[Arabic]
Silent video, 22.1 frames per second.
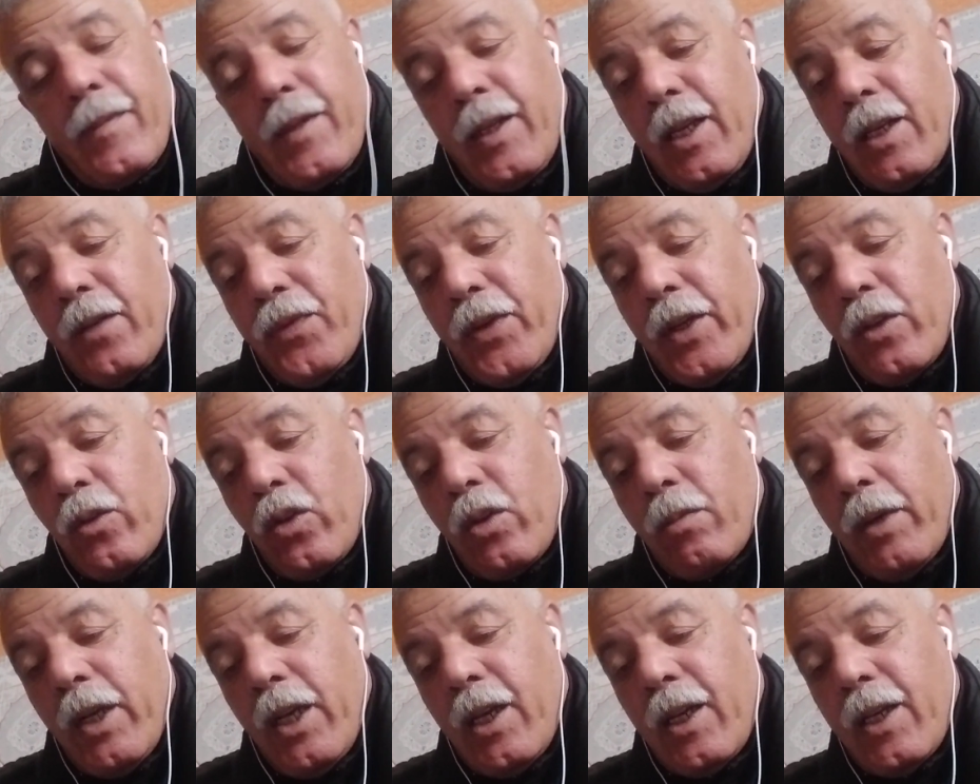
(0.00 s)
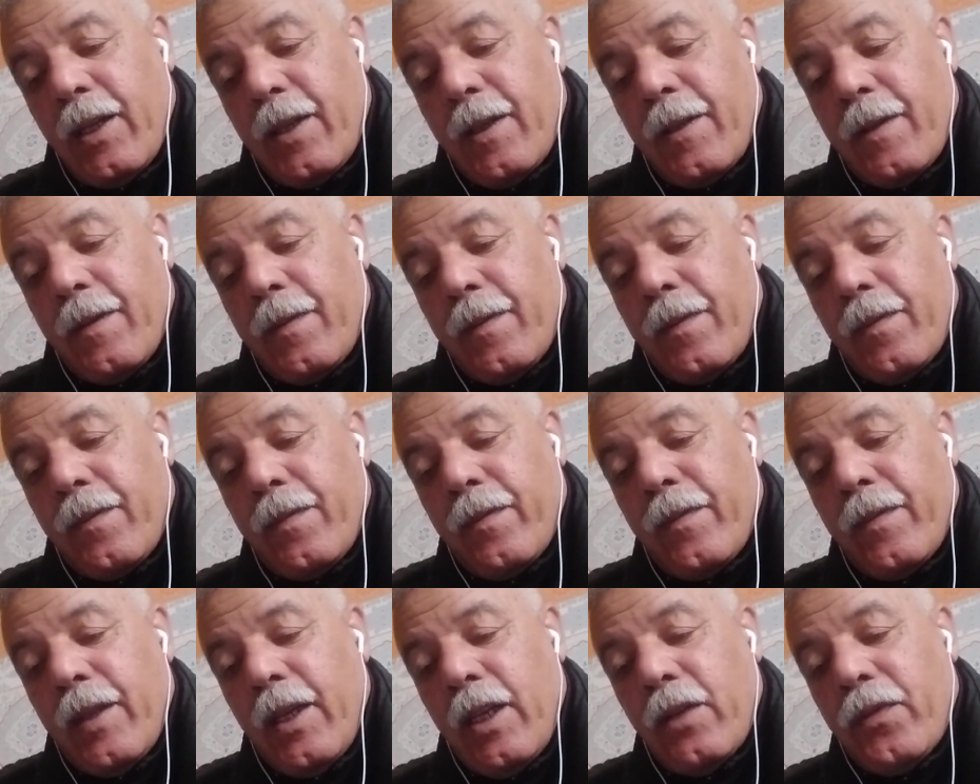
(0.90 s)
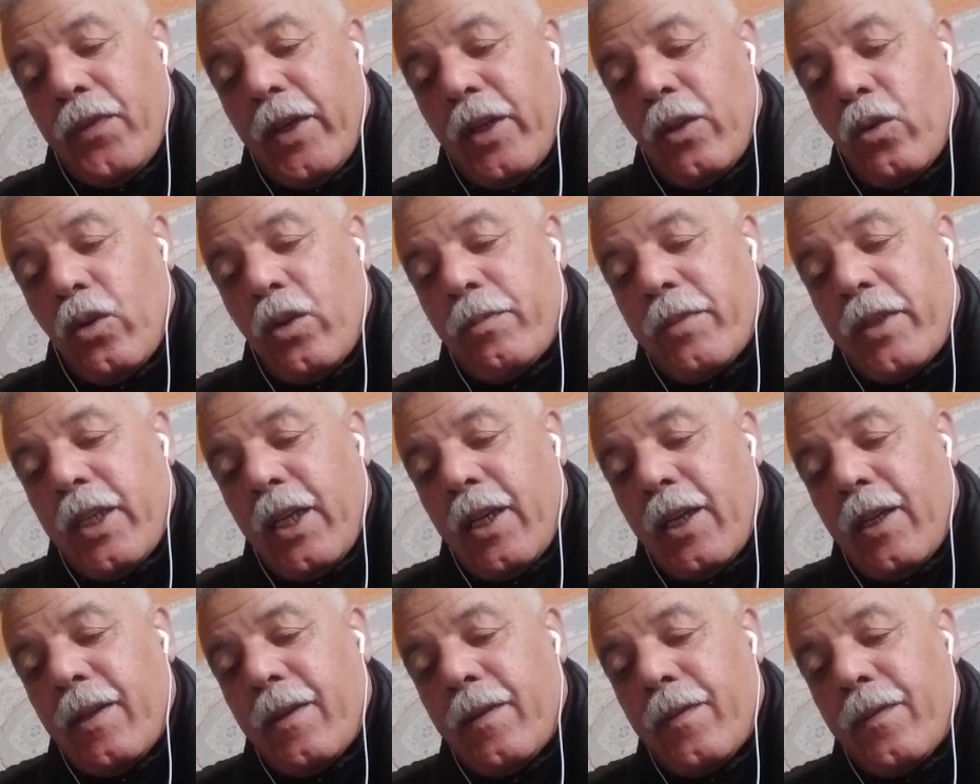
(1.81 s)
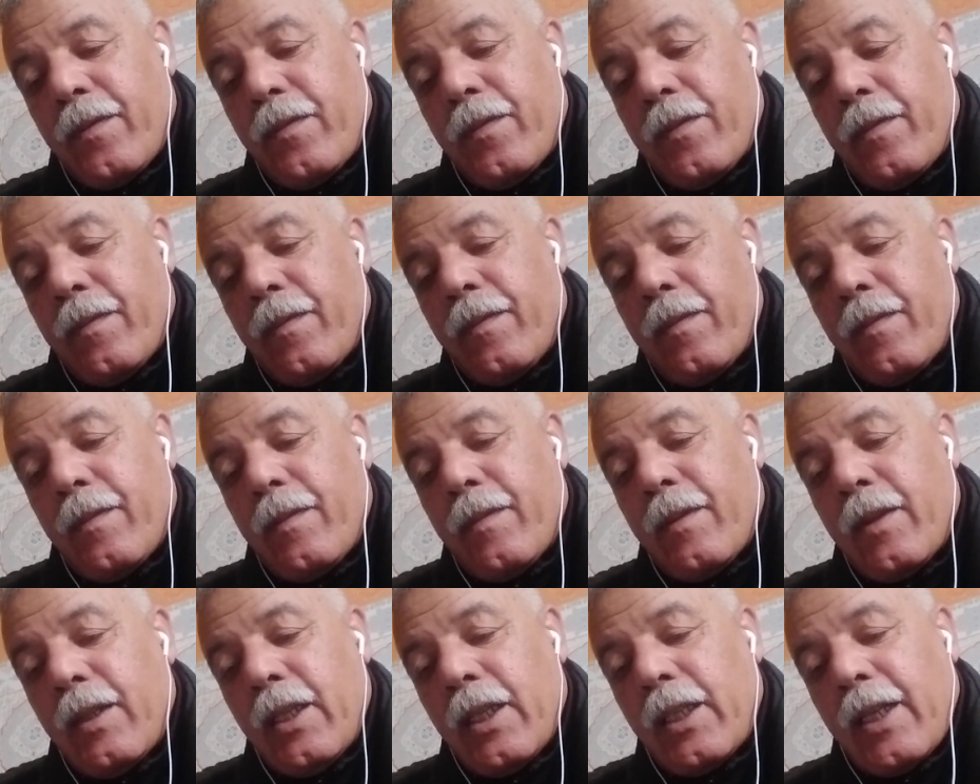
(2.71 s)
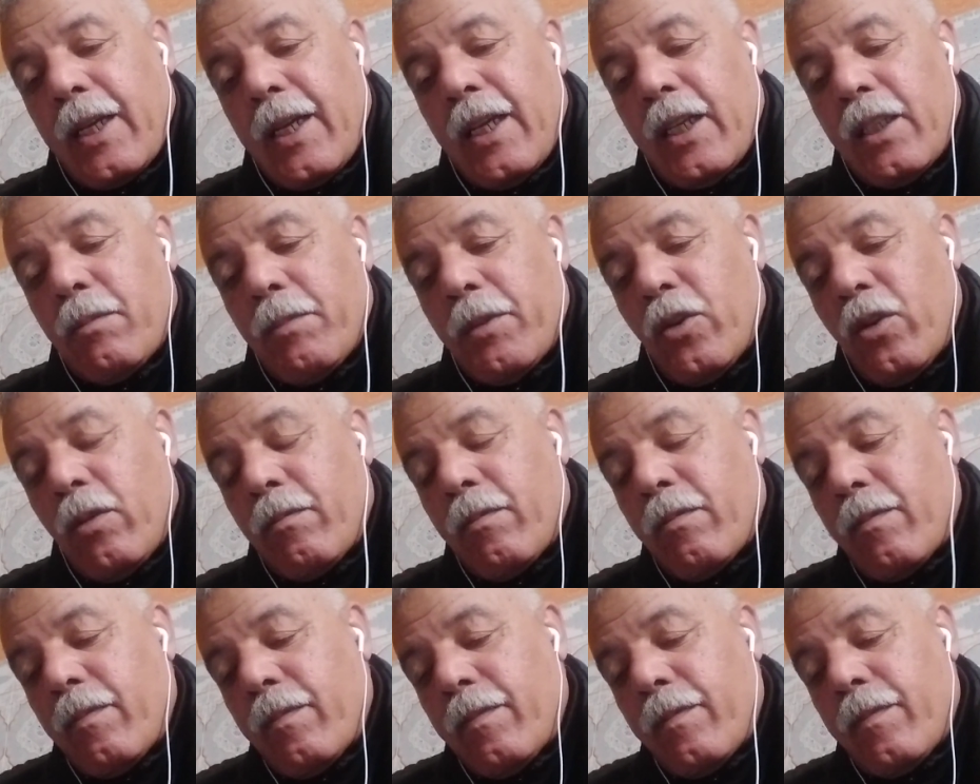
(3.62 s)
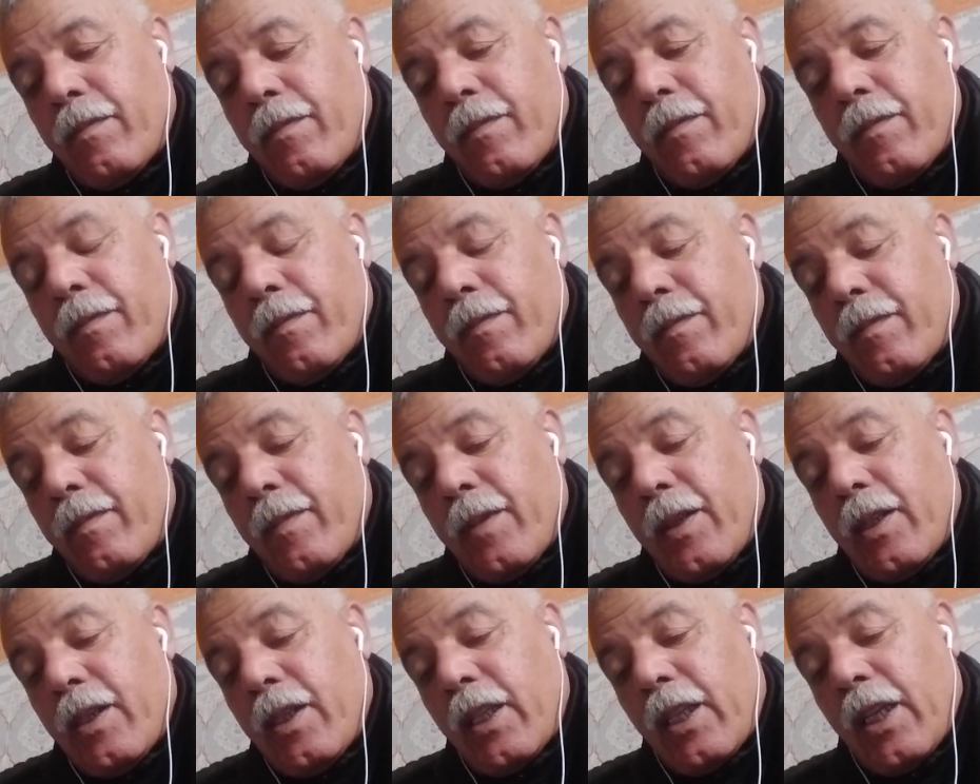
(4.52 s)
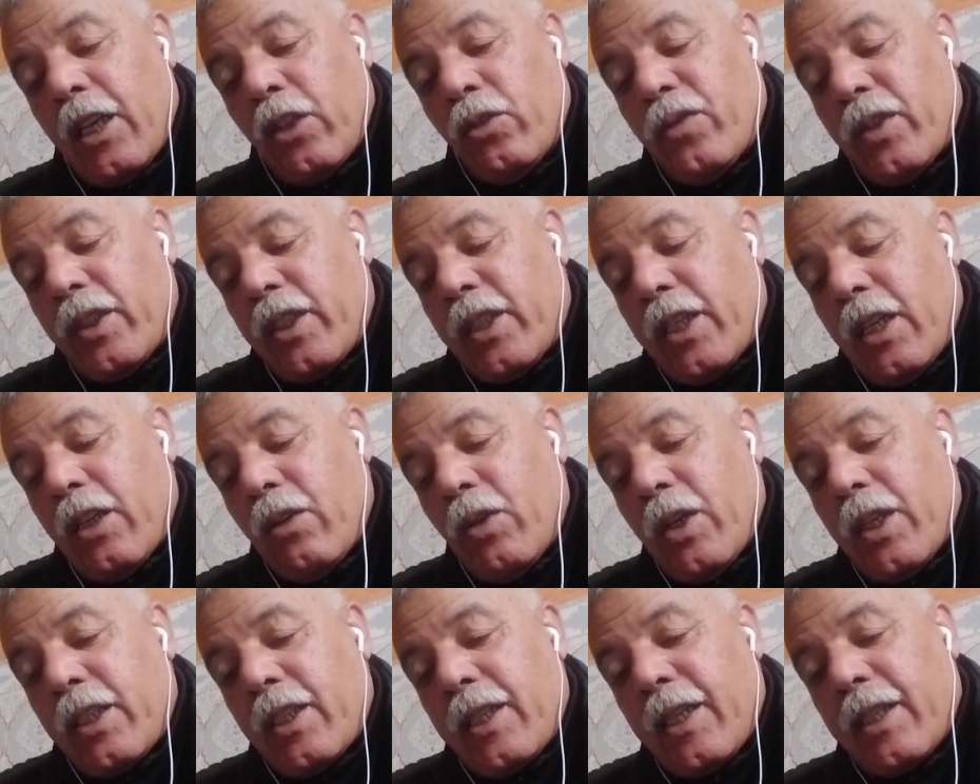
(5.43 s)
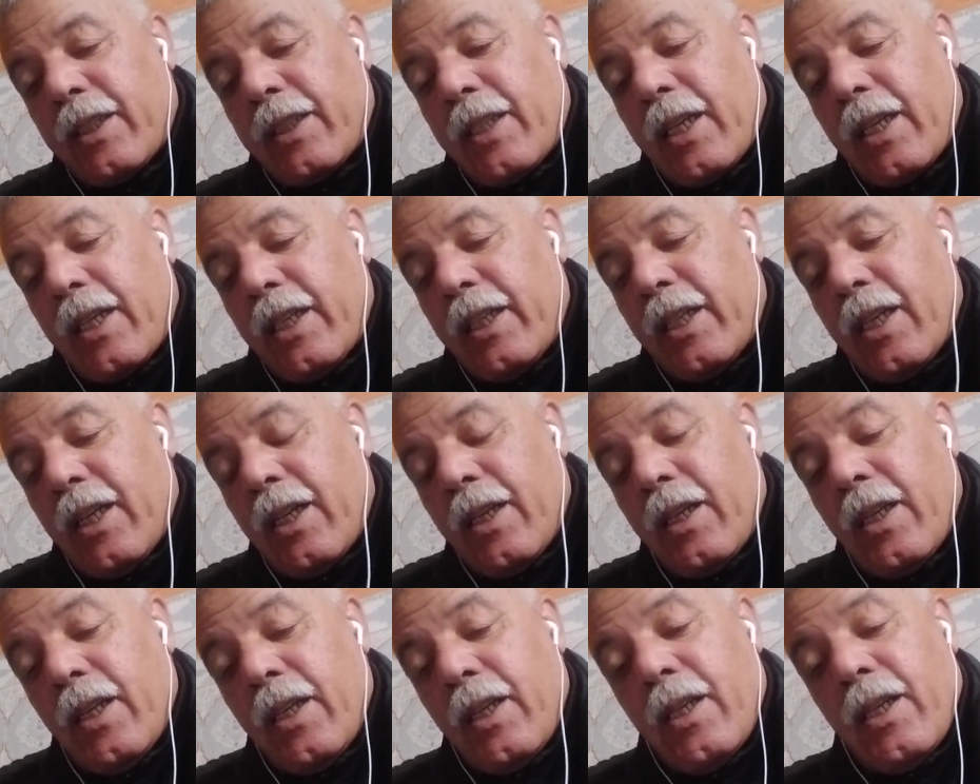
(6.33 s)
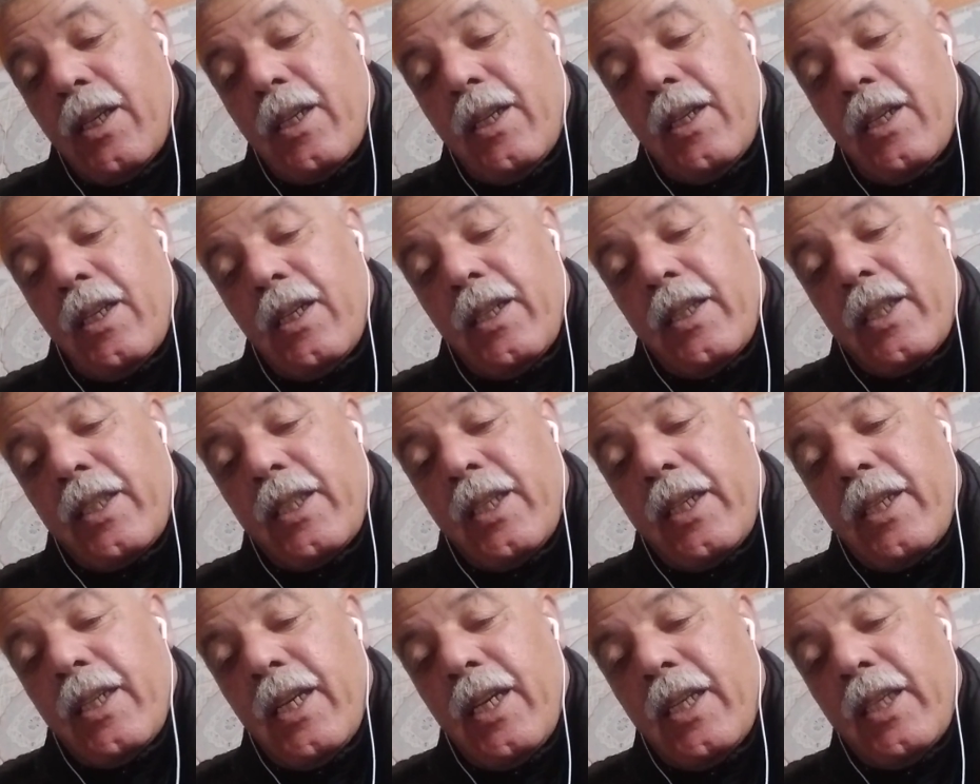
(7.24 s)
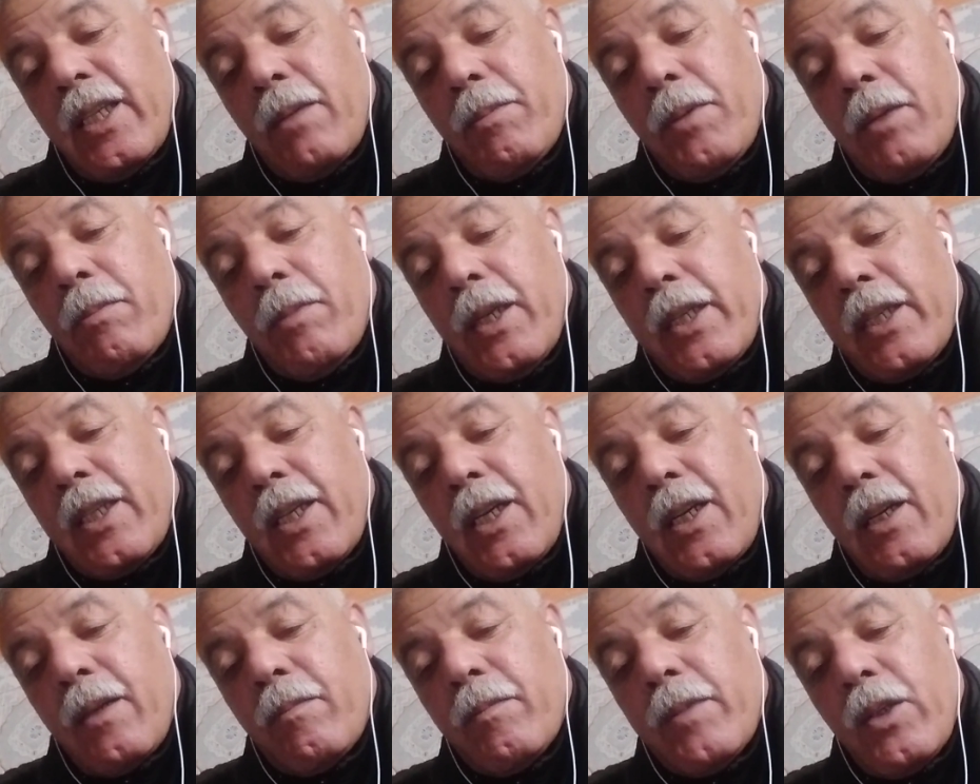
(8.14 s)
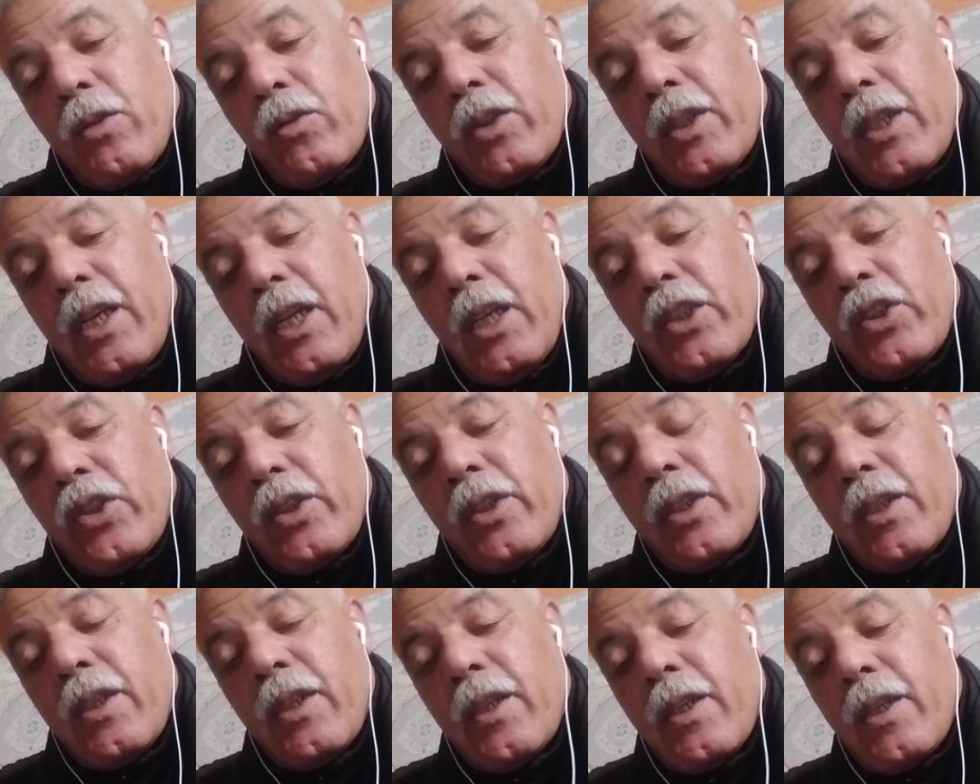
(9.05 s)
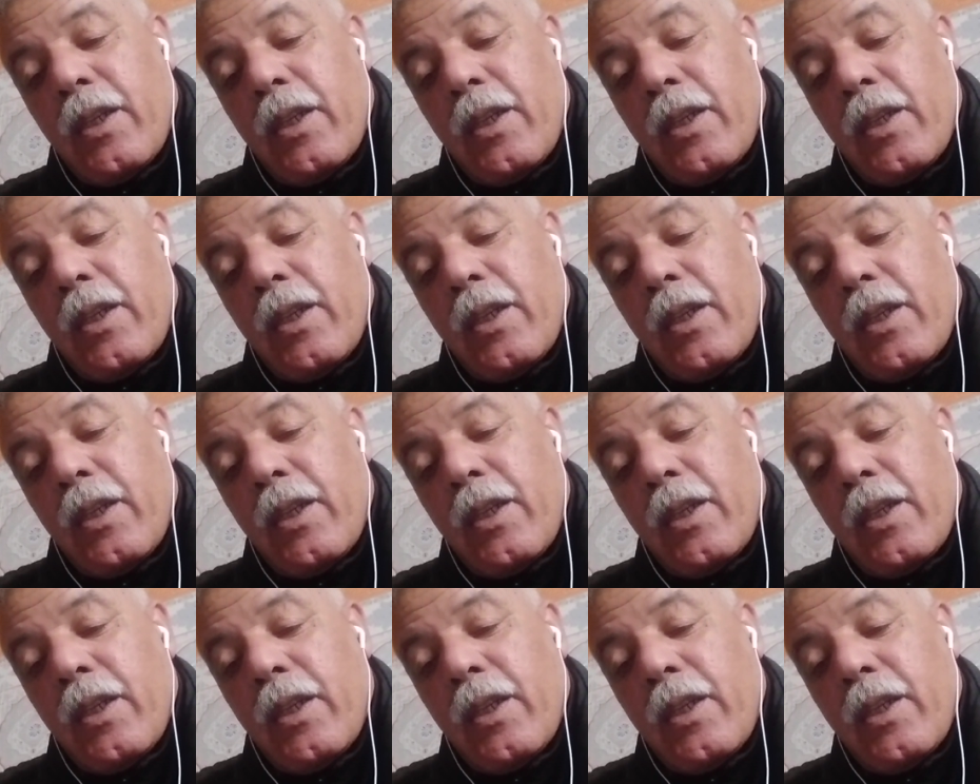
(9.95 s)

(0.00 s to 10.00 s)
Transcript: 2004 2005 اللي تقاعد منهم اللي تقاعد في هذه السنوات كانت ترقيه استثنائيه بالماده 112